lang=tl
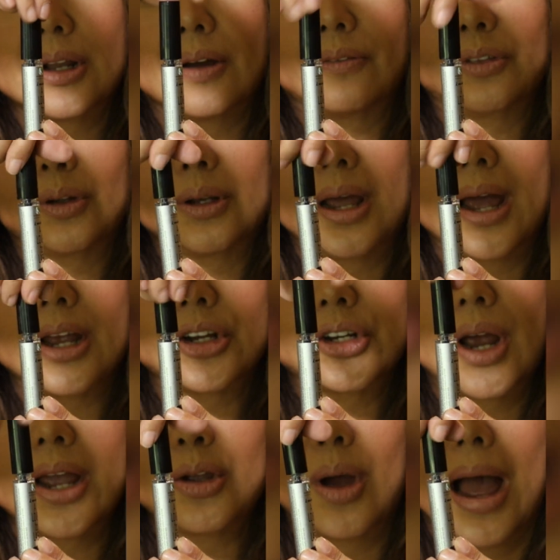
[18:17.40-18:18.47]
Love to Lash
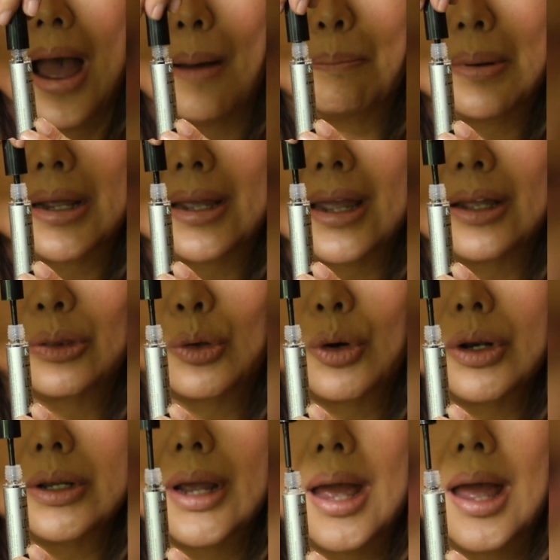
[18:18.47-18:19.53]
ay yung applicator
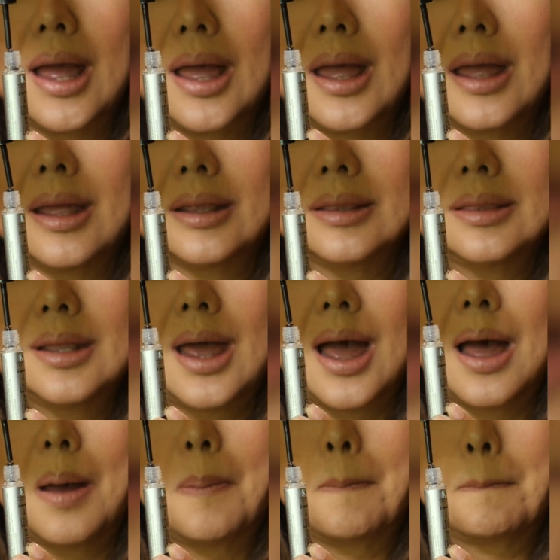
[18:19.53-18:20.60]
niya na
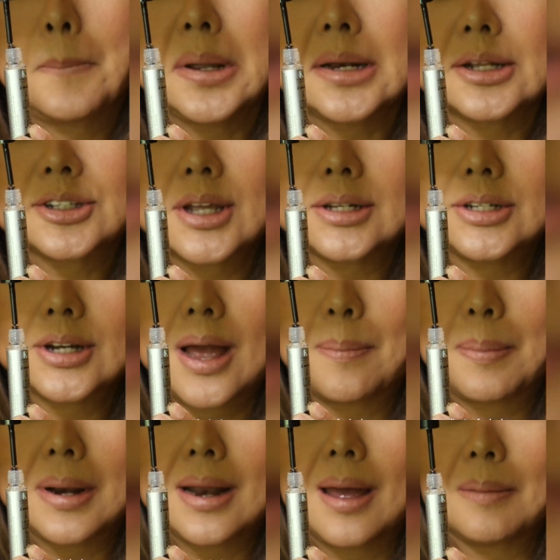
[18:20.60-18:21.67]
pinasadya
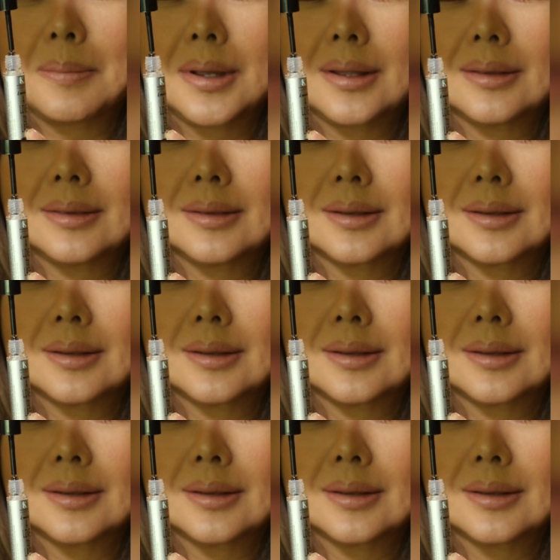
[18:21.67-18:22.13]
pa namin.